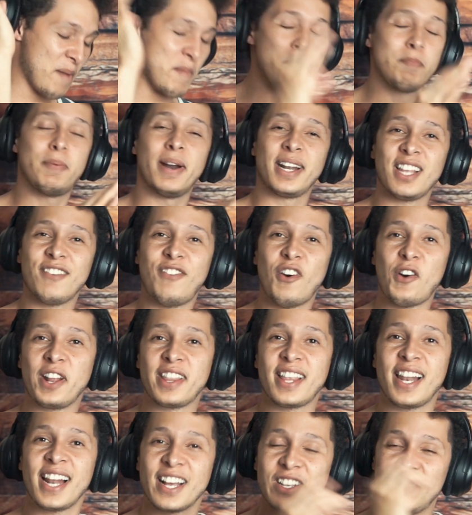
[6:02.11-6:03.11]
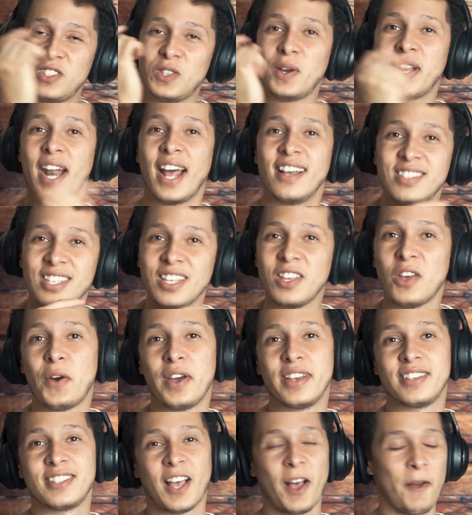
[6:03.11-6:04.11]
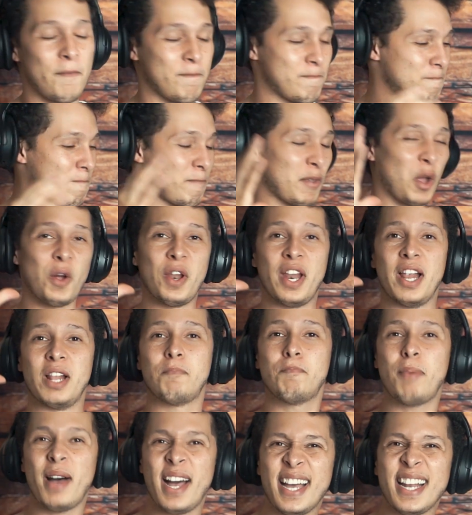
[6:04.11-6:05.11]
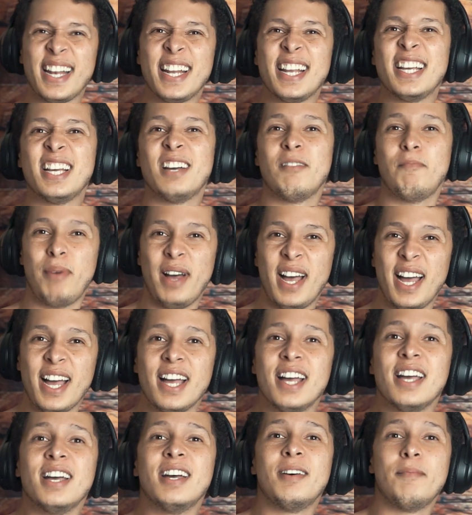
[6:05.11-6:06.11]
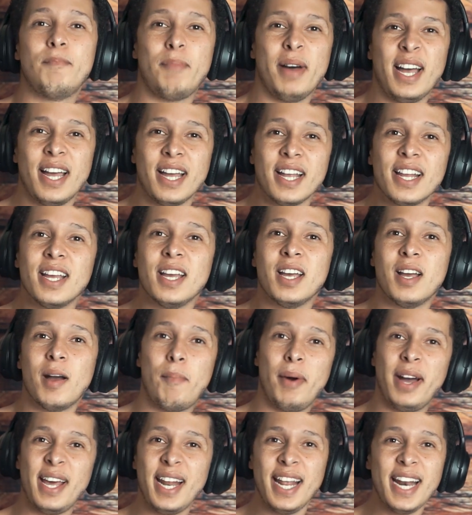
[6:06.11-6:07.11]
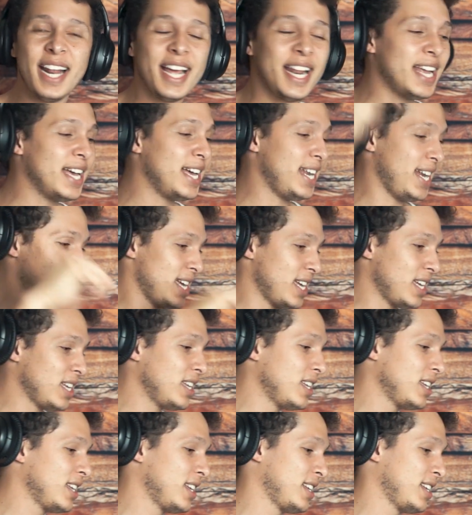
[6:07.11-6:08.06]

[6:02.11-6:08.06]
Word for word: Mi parte favorita de la canción ha sido esa. Con el pan, pa pa pa na, na, na.